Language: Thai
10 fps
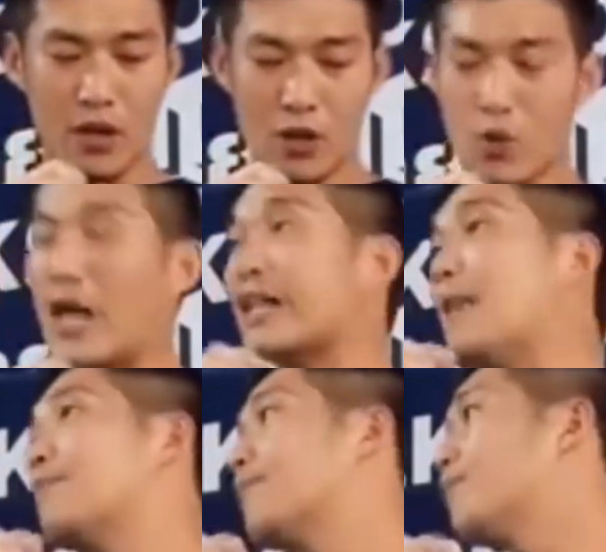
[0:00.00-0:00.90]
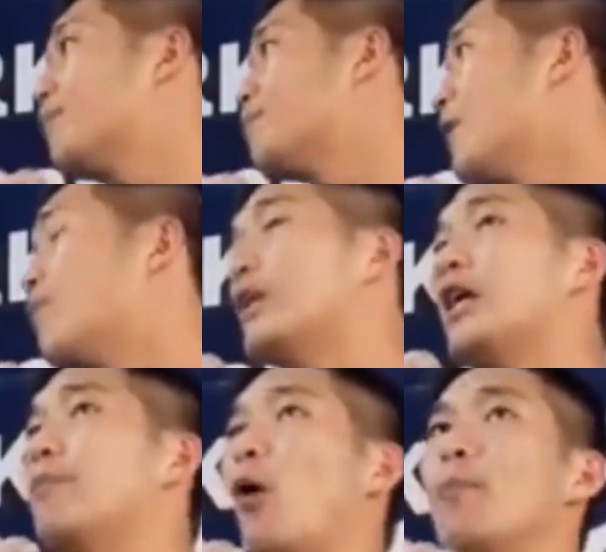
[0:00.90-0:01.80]
ทุกท่านครับณวัน
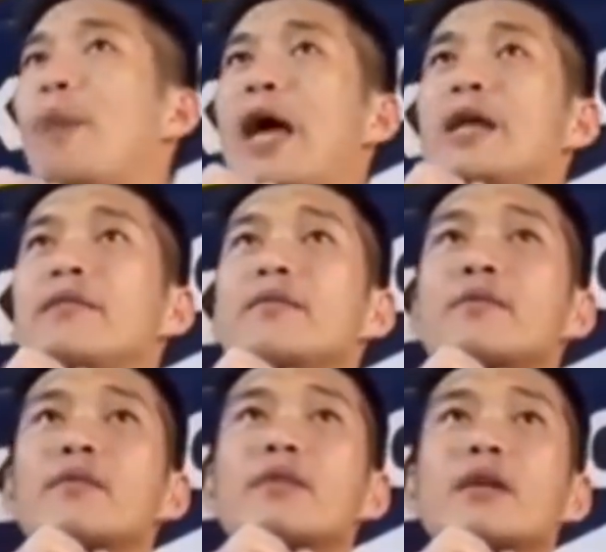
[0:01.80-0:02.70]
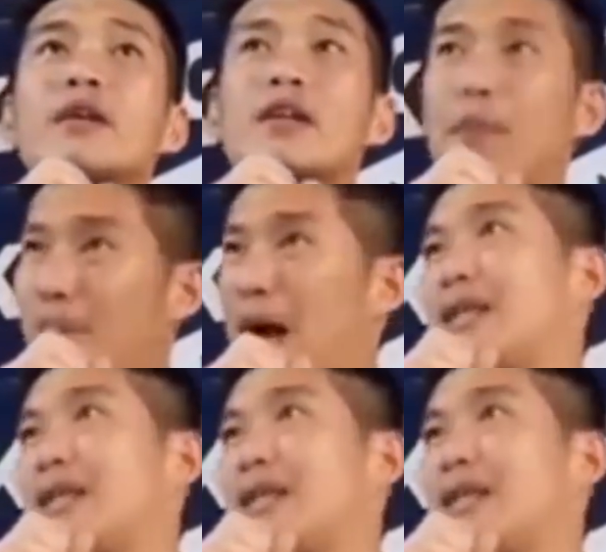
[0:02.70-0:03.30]
นี้ผมเป็นกรรมา